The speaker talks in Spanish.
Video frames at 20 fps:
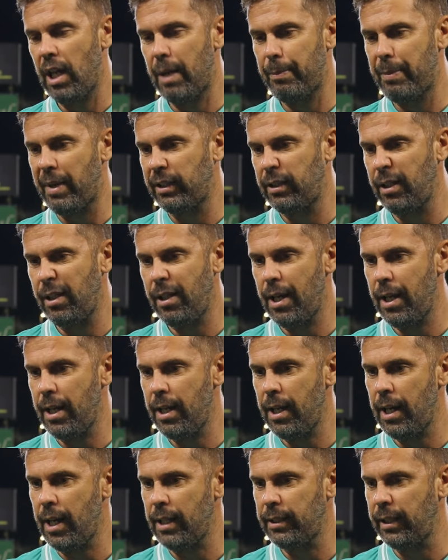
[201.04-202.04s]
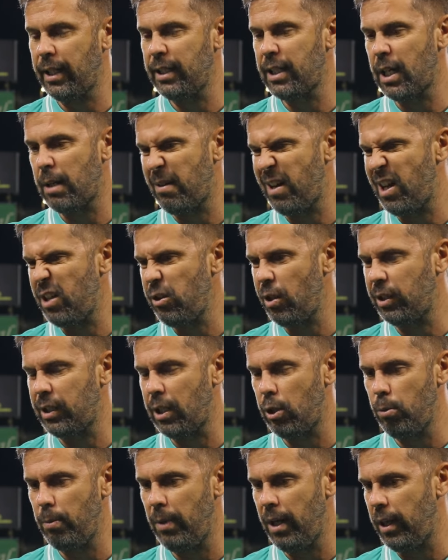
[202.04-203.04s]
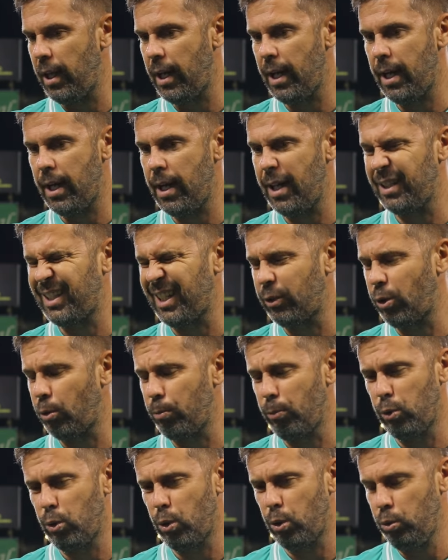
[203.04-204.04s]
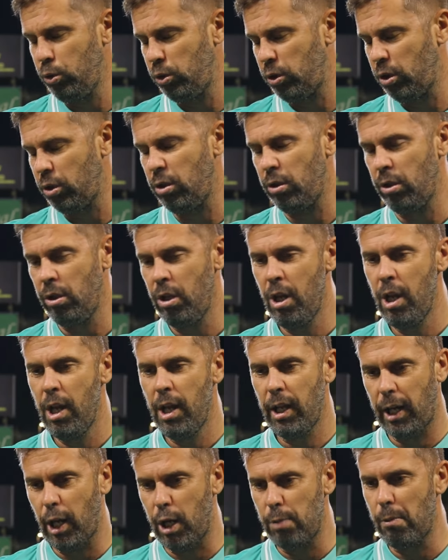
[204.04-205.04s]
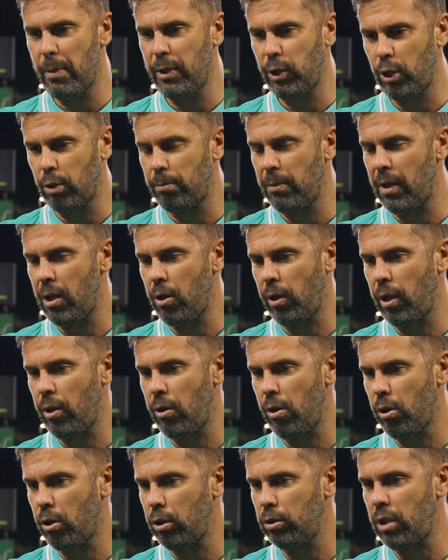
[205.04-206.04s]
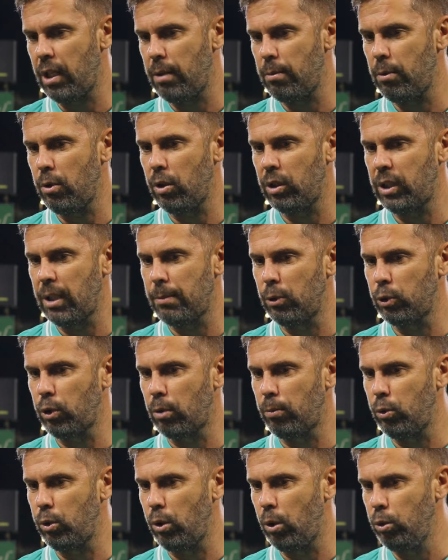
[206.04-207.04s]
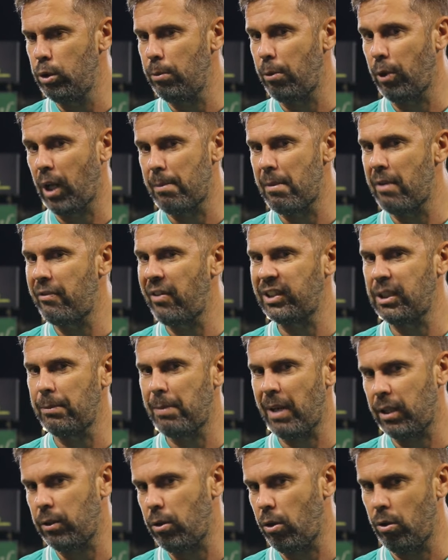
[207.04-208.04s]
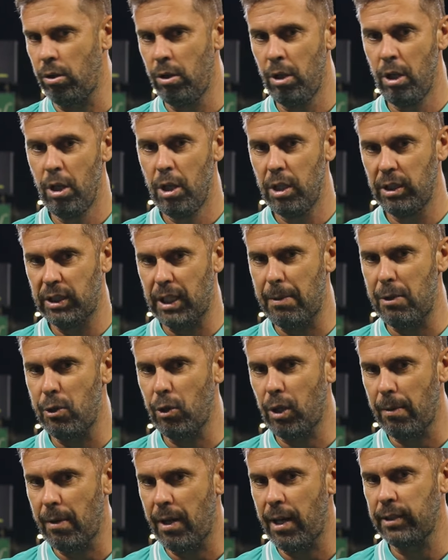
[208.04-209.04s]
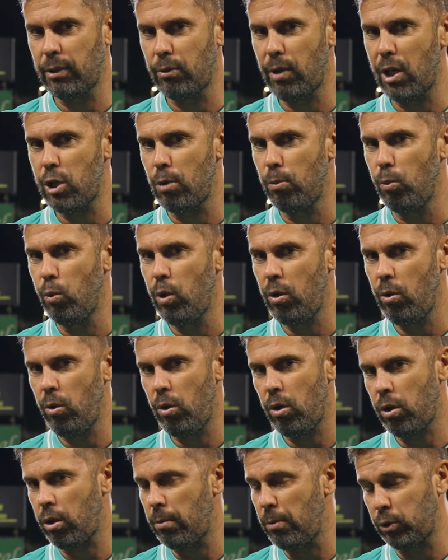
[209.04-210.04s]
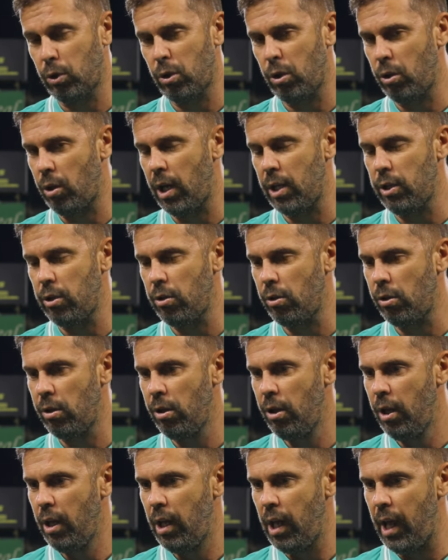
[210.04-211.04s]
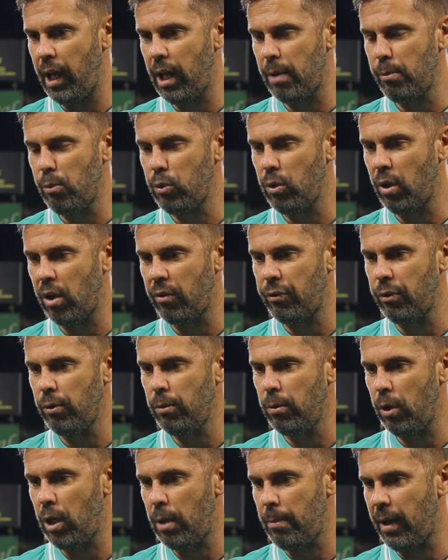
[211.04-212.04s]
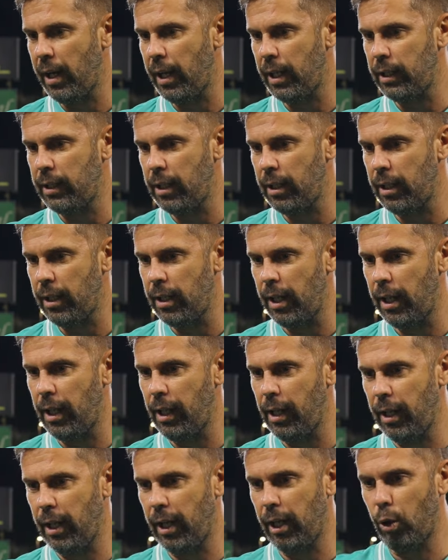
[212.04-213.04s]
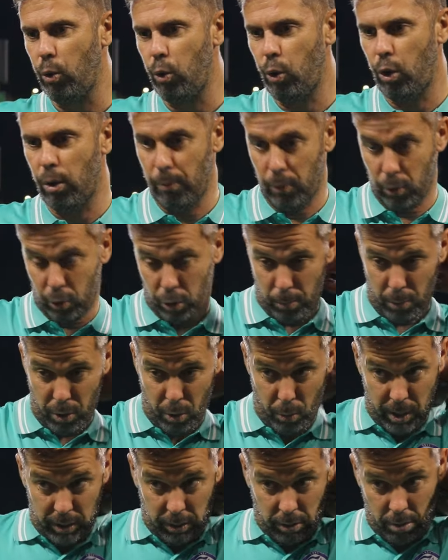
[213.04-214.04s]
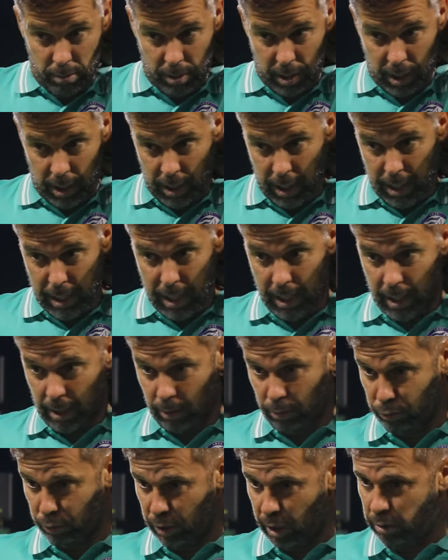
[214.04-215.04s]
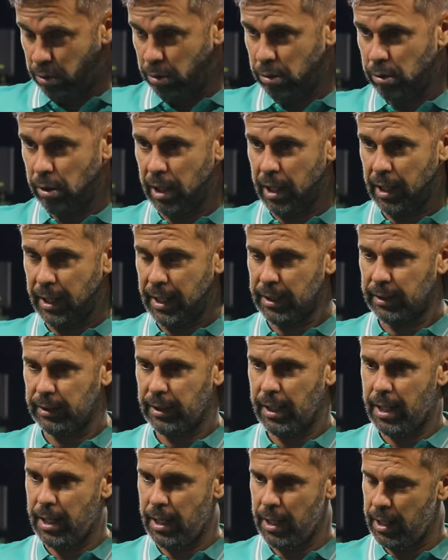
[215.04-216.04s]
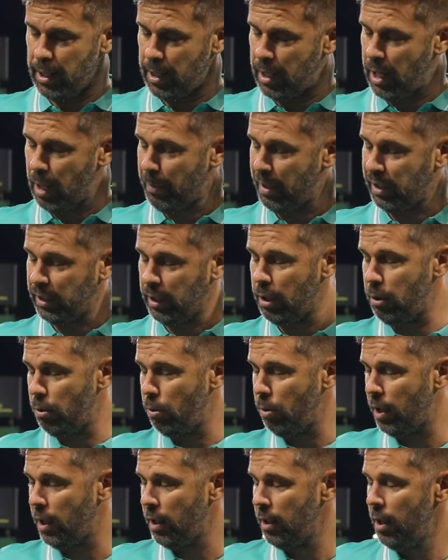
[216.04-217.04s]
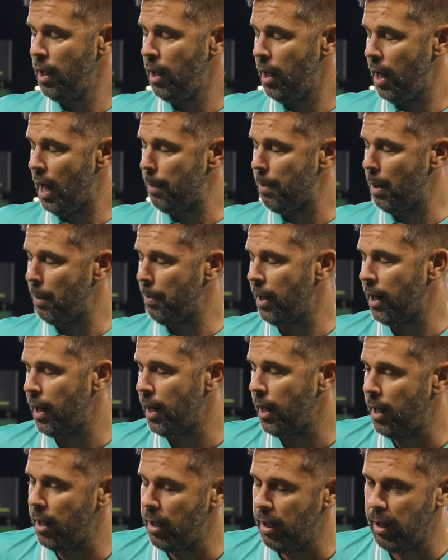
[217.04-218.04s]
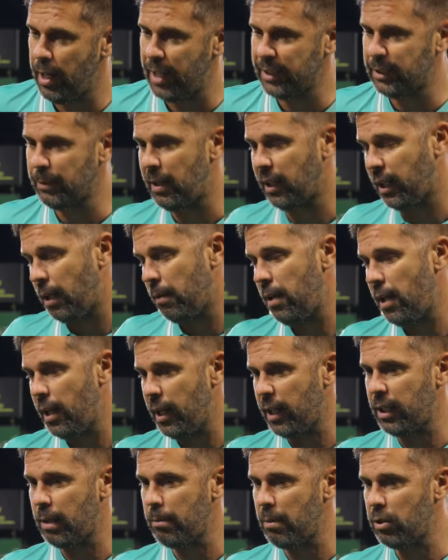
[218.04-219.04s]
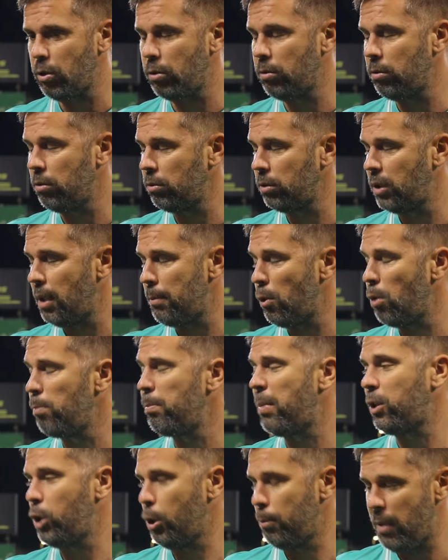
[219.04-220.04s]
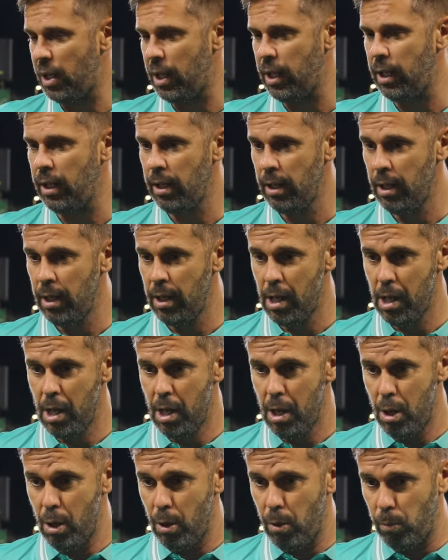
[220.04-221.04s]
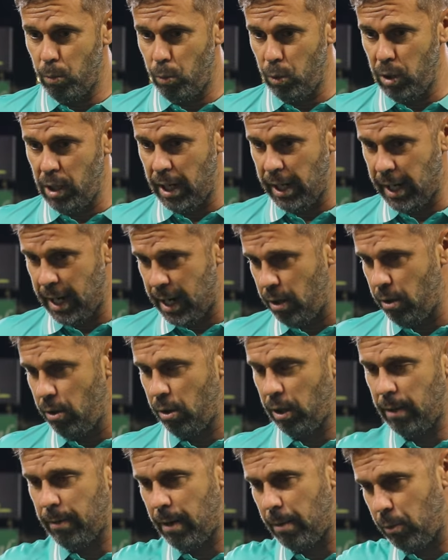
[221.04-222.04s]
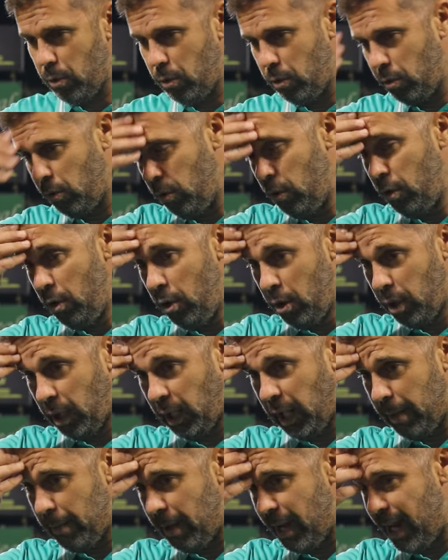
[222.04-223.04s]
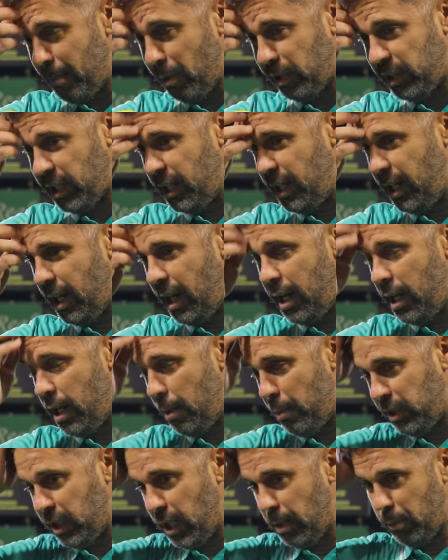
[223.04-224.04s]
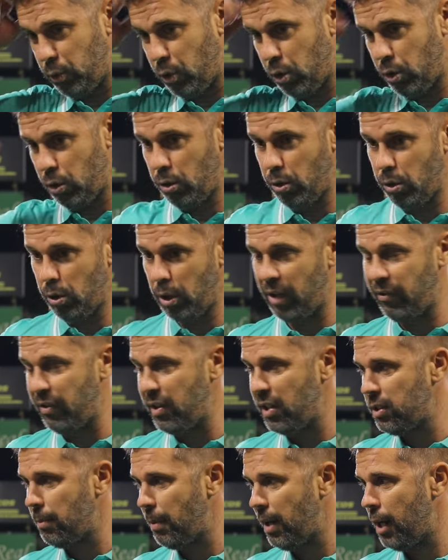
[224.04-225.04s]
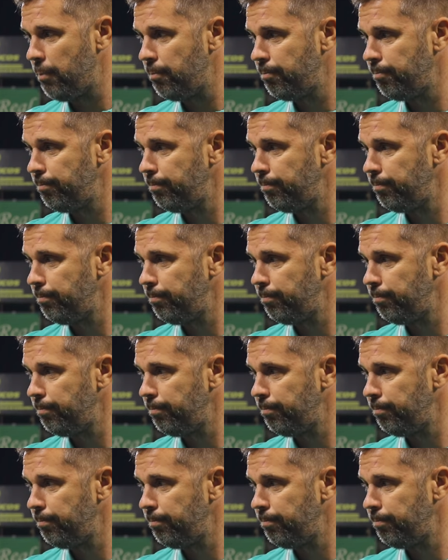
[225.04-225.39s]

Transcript: y a partir de ahí a seguir trabajando, a tener humildad, a estar todo el mundo juntos, que los momentos malos que nos encontremos estemos todo el mundo juntos porque es más fácil para todos, sabiendo que va a ser un año muy duro como todos los años en el mundo de fútbol y más en, este, un club como, como el nuestro y, nada, contento a descansar y, a partir del lunes a preparar la semana que viene, que también son, tenemos un partido en Madrid muy lejano, que vamos que viajamos allí y después tenemos otro al fin de semana